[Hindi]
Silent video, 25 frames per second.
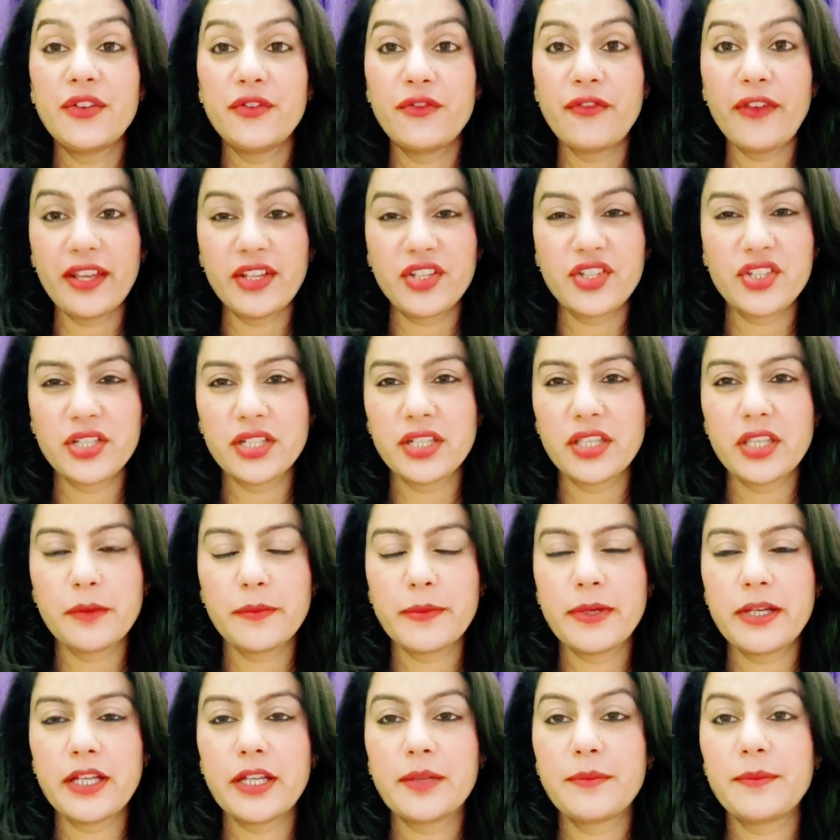इन्फेक्शन
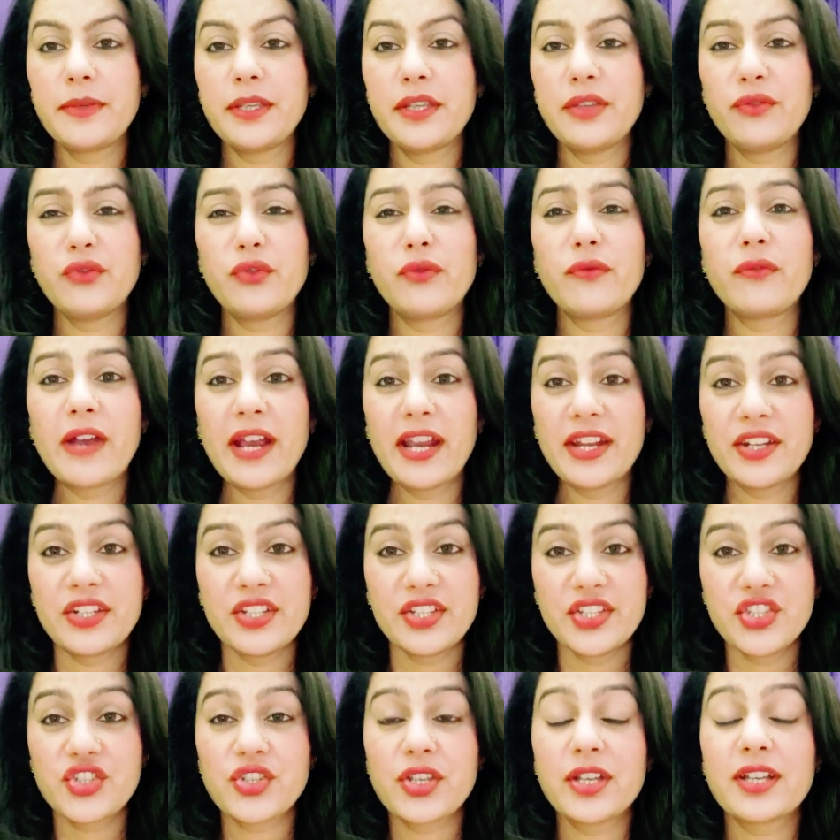के बारे में वो बाइट
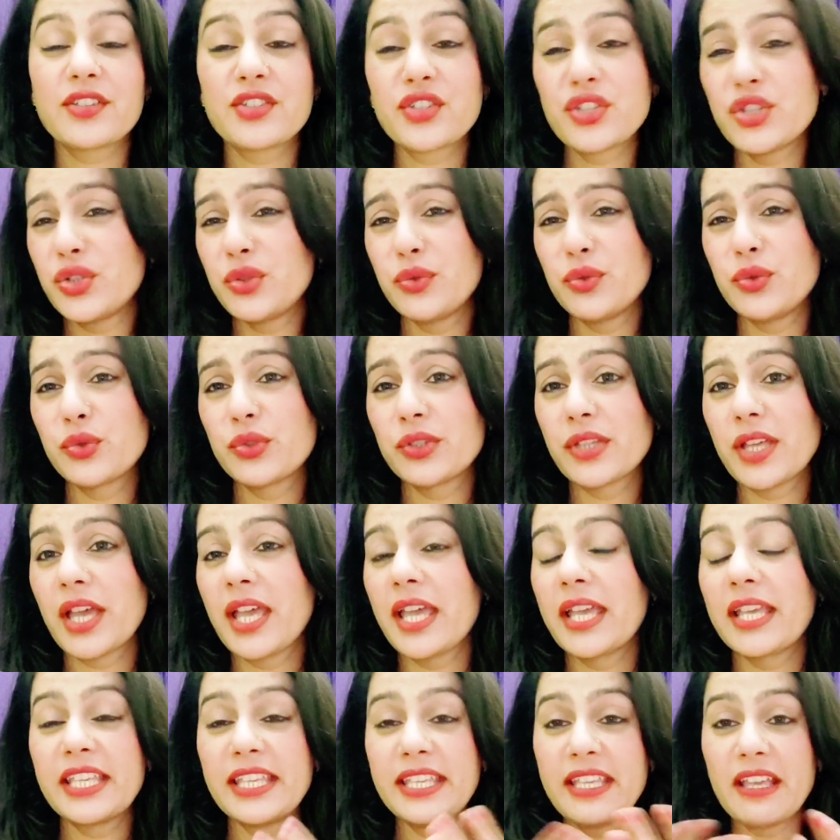डिस्चार्ज क्यों होता
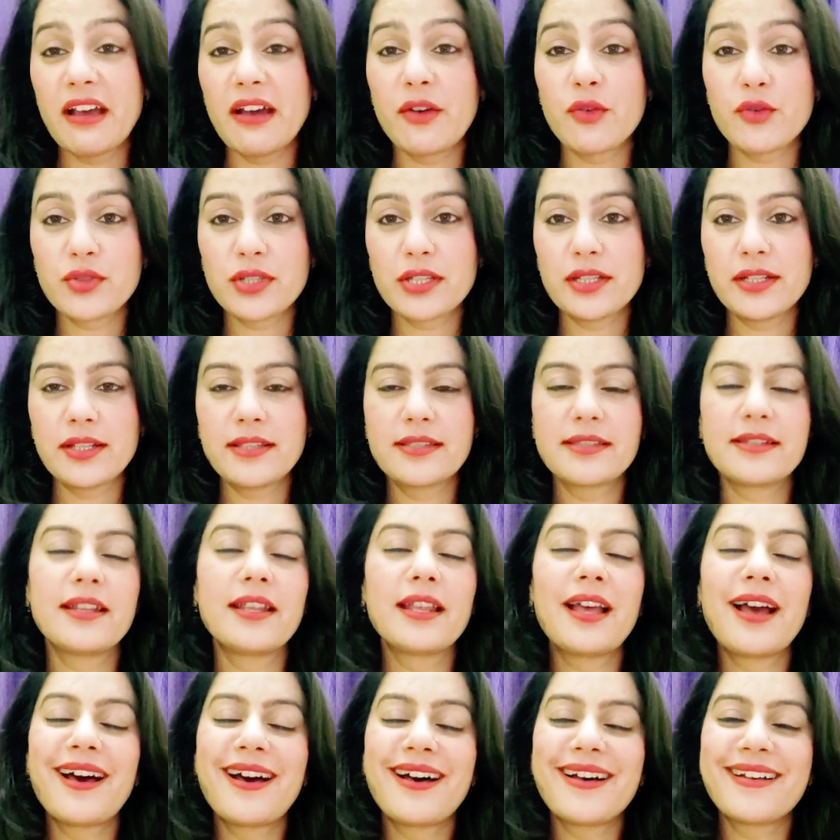है क्या उसका रीज़न
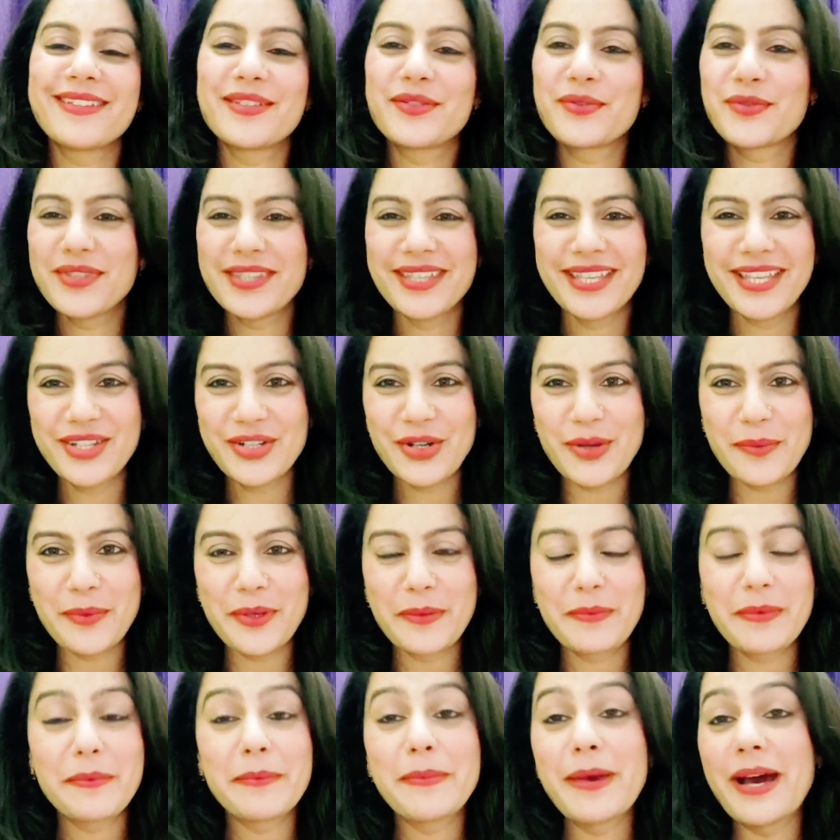है आज उसी के
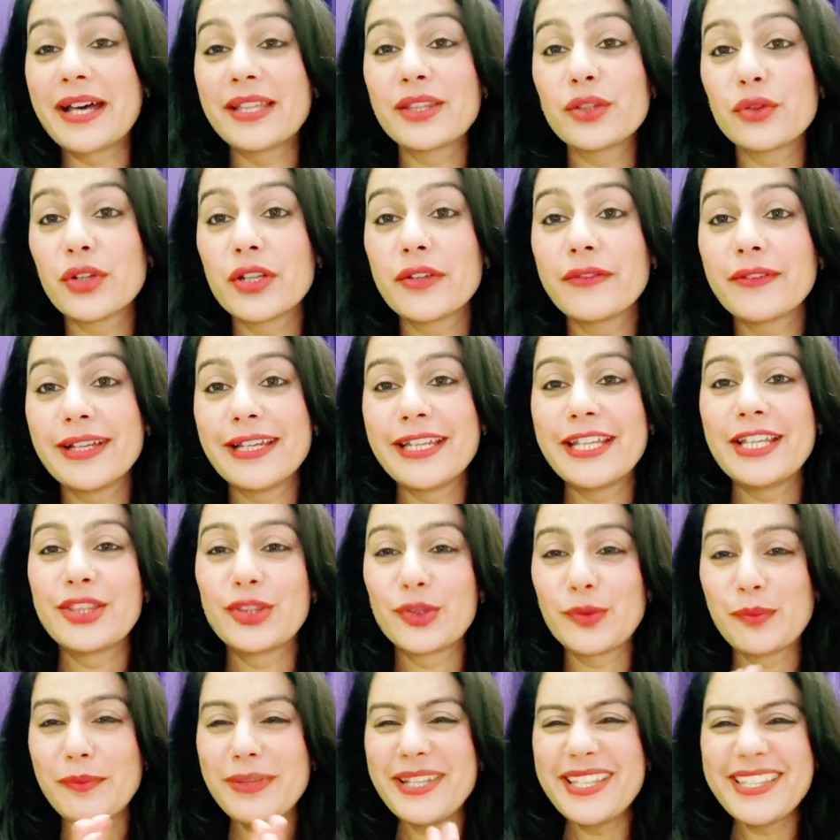टॉपिक पे बात होने वाली है
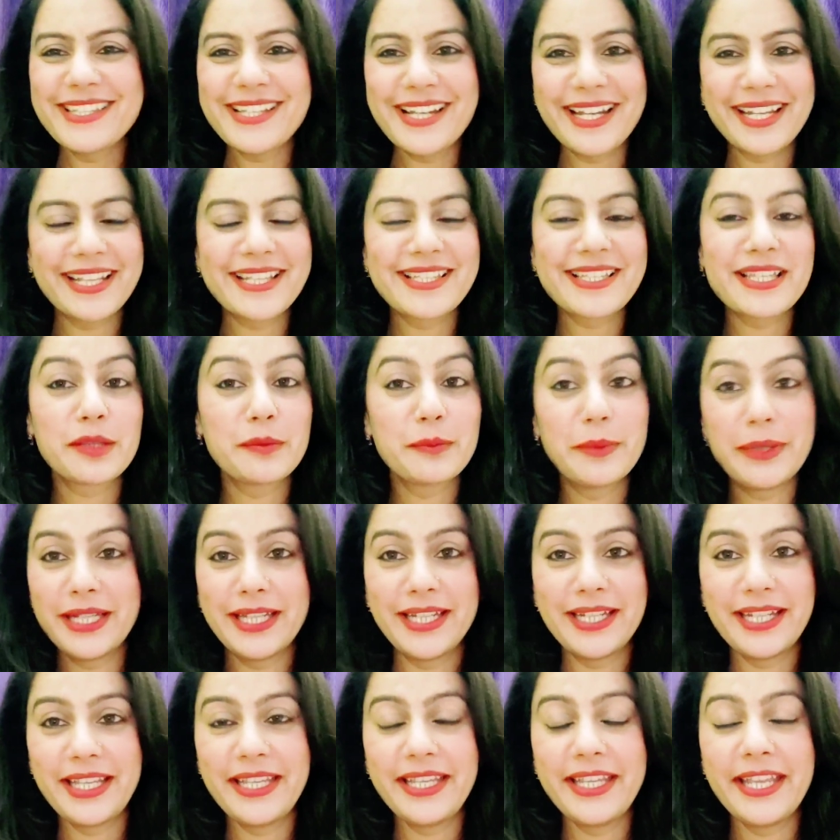तो प्लीज़ चैनल के साथ
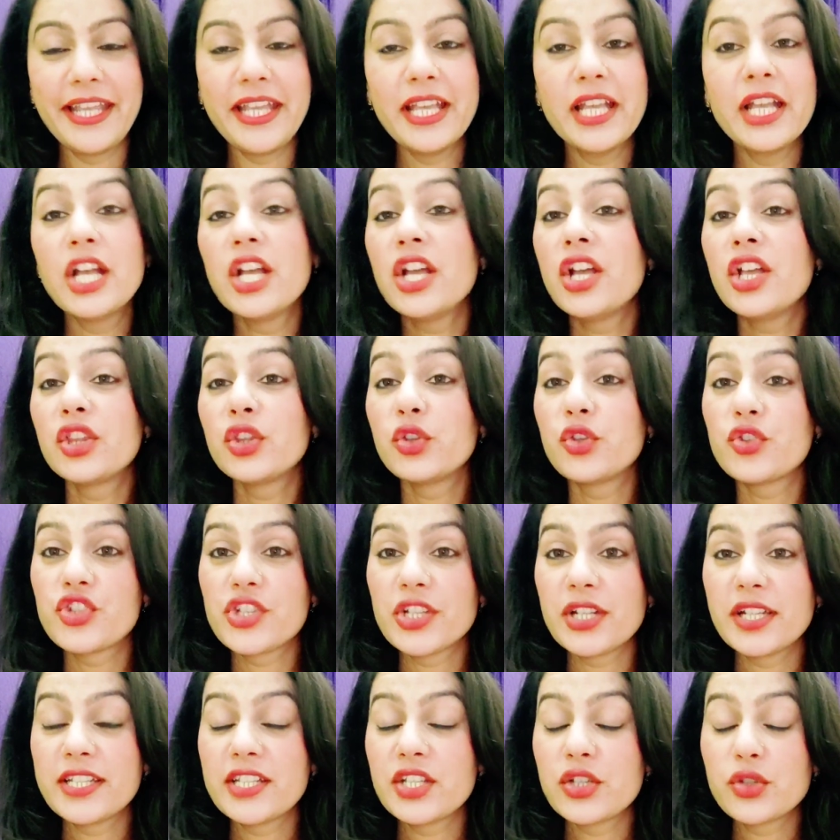बने रहिए तो
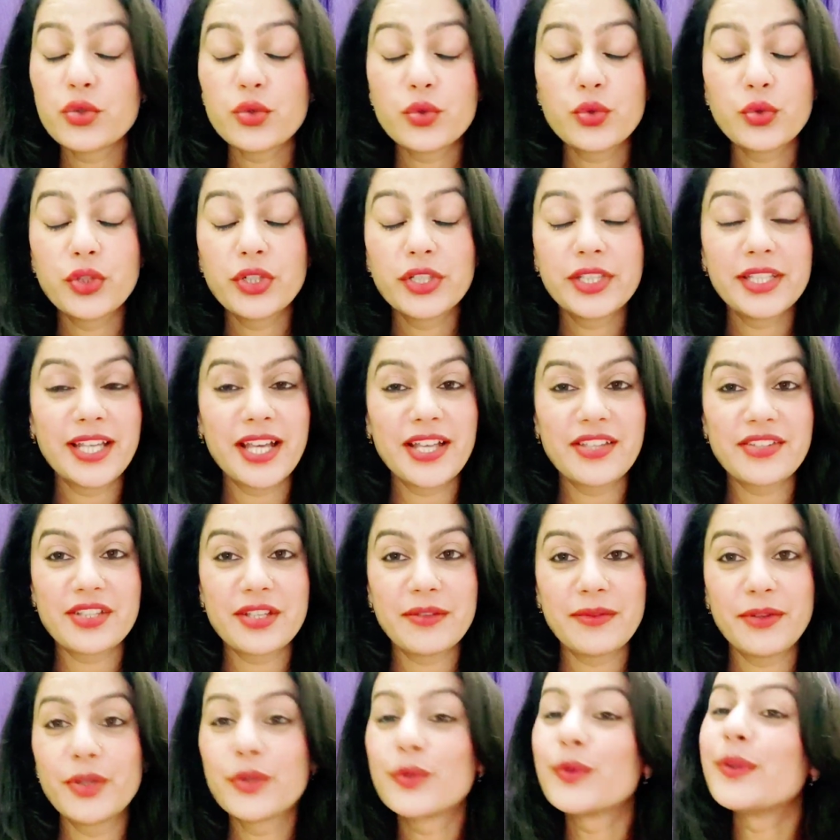चलिए शुरू करते हैं आज
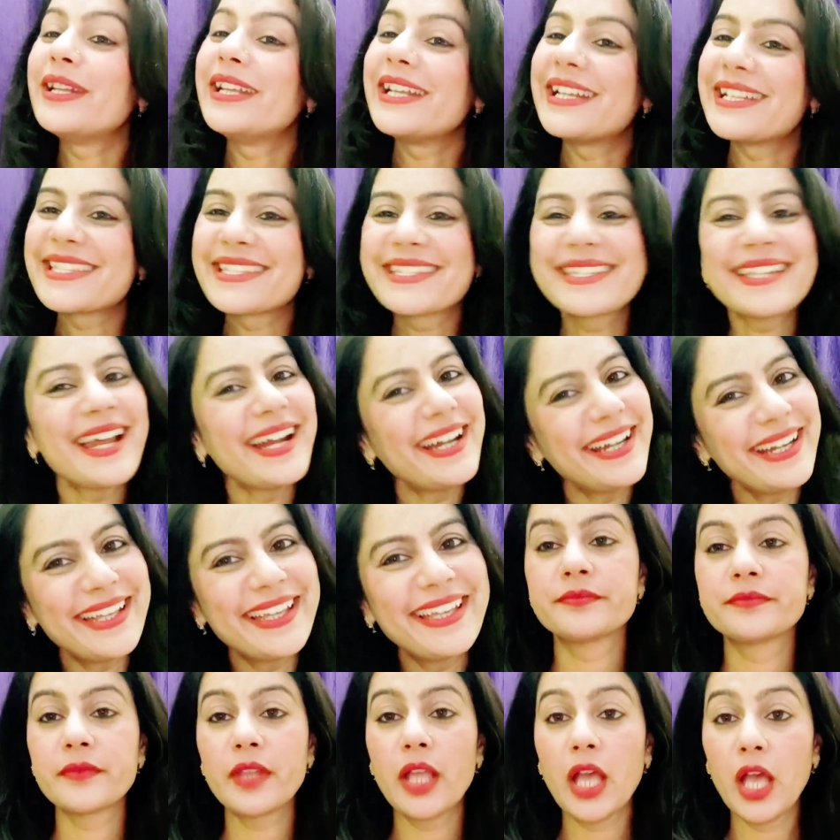के वीडियो लेट स्टार्ट
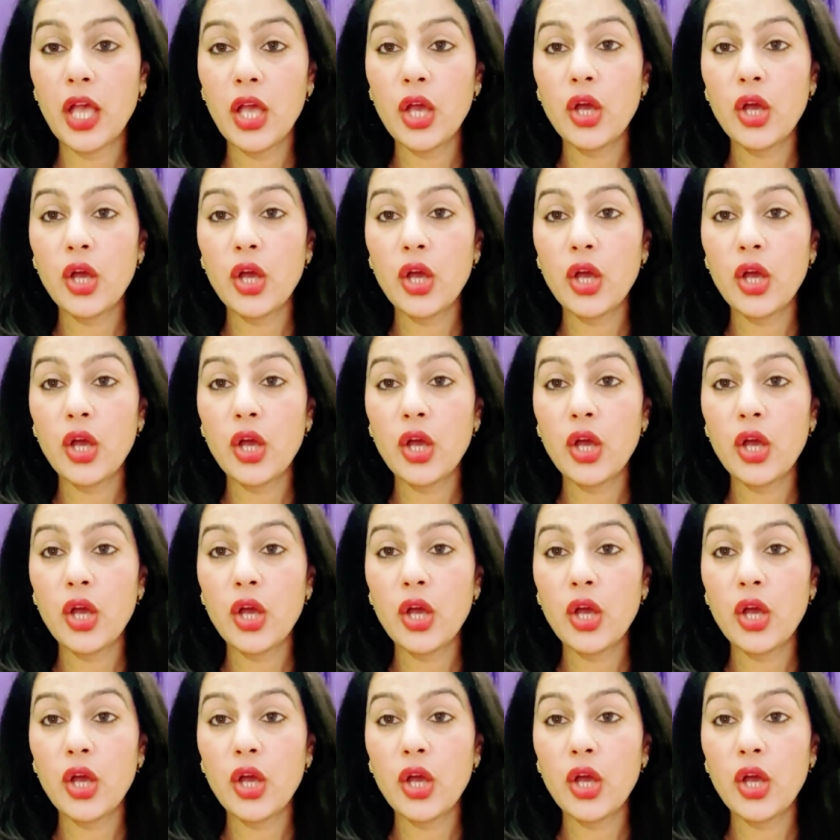है